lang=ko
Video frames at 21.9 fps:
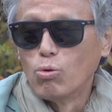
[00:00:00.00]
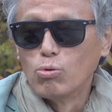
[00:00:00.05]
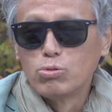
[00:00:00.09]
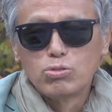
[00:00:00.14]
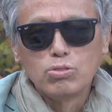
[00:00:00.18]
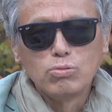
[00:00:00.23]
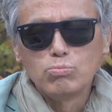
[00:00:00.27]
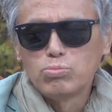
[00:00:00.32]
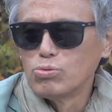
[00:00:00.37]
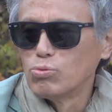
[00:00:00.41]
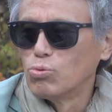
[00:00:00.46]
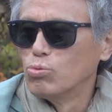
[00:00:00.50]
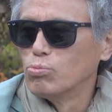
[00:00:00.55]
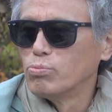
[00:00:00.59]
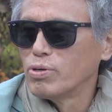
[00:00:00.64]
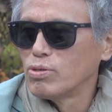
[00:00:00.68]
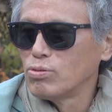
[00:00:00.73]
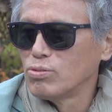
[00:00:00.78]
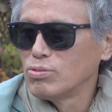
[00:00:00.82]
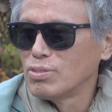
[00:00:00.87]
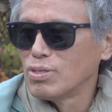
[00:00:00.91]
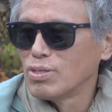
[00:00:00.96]
어떤 분은
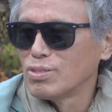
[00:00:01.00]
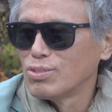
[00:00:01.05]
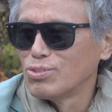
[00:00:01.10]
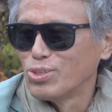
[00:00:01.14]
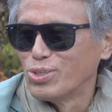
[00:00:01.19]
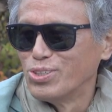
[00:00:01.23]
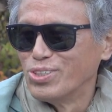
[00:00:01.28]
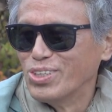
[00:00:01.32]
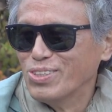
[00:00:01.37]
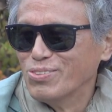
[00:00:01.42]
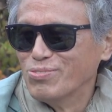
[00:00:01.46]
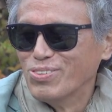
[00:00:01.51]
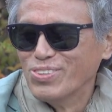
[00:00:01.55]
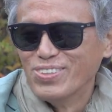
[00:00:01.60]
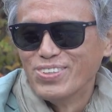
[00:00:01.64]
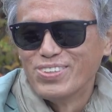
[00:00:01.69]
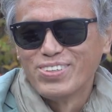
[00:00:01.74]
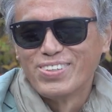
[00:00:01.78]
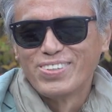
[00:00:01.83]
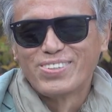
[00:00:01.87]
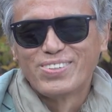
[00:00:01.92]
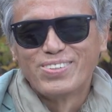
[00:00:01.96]
오만 원짜리 주시는
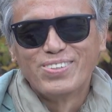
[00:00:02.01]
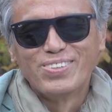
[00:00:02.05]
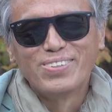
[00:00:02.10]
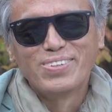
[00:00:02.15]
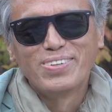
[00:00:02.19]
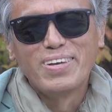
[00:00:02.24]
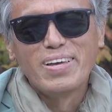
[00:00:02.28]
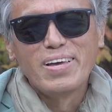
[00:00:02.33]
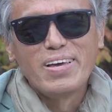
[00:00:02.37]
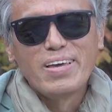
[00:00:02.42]
분도 있고